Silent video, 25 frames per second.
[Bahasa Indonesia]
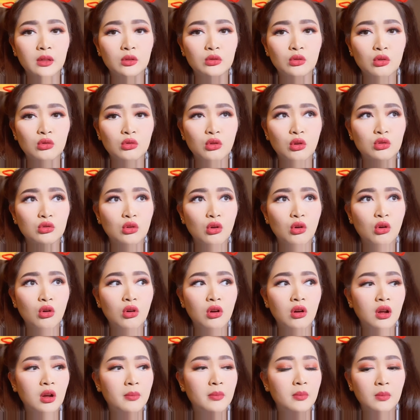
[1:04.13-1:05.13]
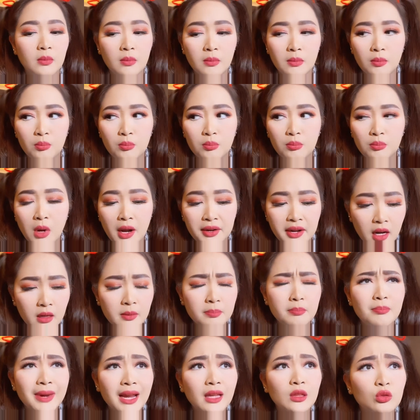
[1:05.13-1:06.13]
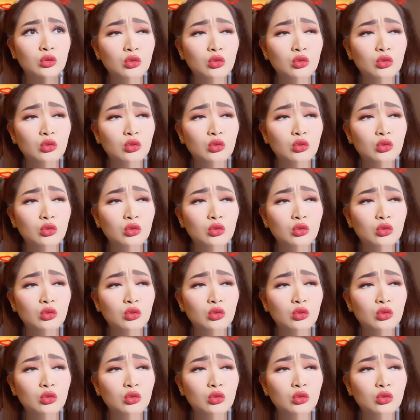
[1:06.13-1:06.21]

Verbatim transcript: saudar dari Atta Halilintar itu.